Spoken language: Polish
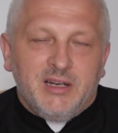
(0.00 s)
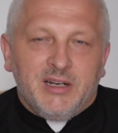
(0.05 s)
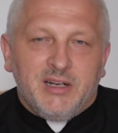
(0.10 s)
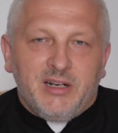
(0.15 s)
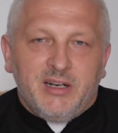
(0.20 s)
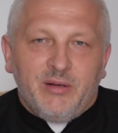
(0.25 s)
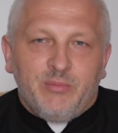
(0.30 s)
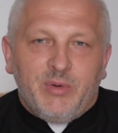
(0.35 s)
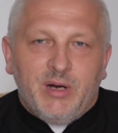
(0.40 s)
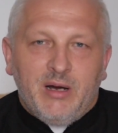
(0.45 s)

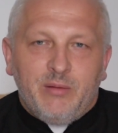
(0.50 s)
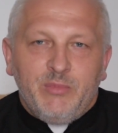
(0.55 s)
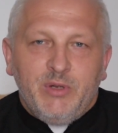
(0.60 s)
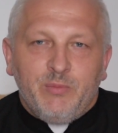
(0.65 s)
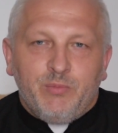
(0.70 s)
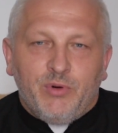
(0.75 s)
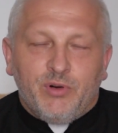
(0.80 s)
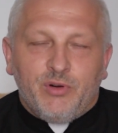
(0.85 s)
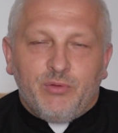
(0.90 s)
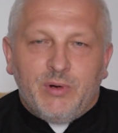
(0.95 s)
chlebami
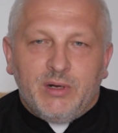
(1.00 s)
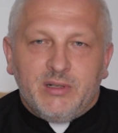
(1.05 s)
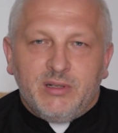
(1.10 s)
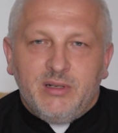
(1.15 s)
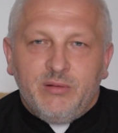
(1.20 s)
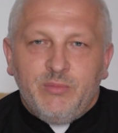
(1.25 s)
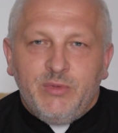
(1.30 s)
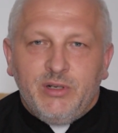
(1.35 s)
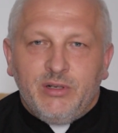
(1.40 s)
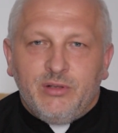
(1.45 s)

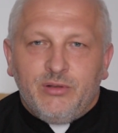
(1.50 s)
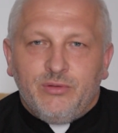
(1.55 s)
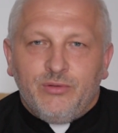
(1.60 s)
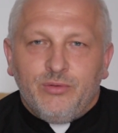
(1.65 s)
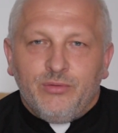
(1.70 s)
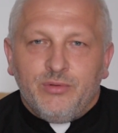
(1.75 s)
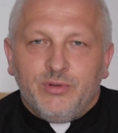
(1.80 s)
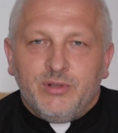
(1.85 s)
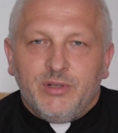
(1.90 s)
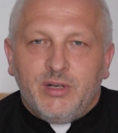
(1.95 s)
pokładnymi,
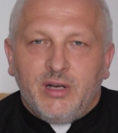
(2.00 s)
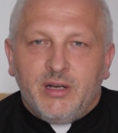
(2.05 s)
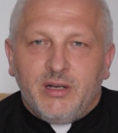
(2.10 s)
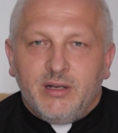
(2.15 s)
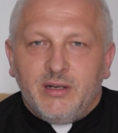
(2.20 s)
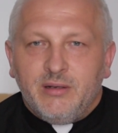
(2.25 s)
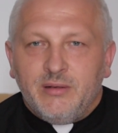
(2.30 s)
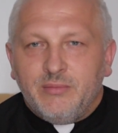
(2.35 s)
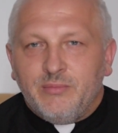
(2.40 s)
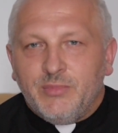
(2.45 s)

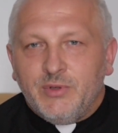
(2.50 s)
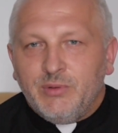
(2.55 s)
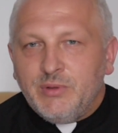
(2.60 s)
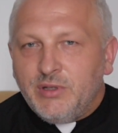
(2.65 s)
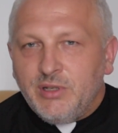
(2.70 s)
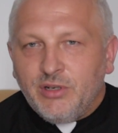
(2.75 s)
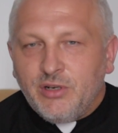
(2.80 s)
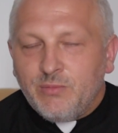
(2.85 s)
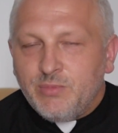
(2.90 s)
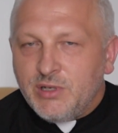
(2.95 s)
które były
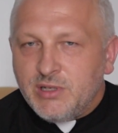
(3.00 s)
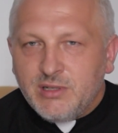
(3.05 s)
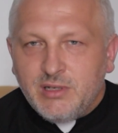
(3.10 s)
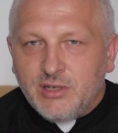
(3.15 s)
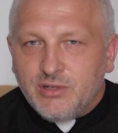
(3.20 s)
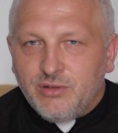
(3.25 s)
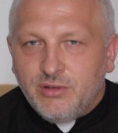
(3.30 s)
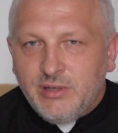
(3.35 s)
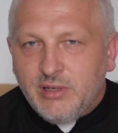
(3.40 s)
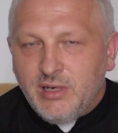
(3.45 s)
tylko
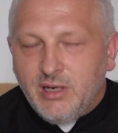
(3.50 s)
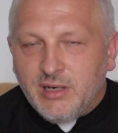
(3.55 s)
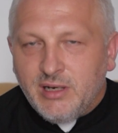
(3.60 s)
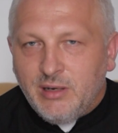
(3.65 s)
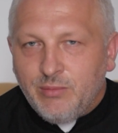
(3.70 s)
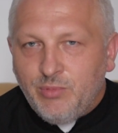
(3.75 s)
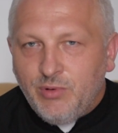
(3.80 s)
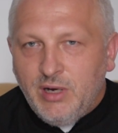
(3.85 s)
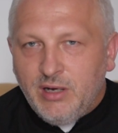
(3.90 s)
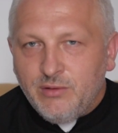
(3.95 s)
przeznaczone dla
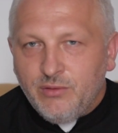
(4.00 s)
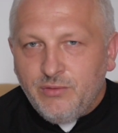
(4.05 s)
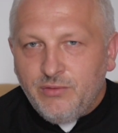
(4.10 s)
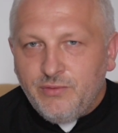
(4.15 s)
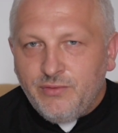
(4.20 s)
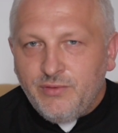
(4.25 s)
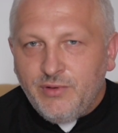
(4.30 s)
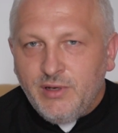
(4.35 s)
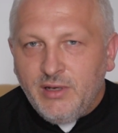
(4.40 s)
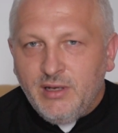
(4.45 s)

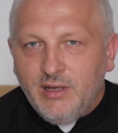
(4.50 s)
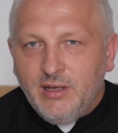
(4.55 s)
kapłanów.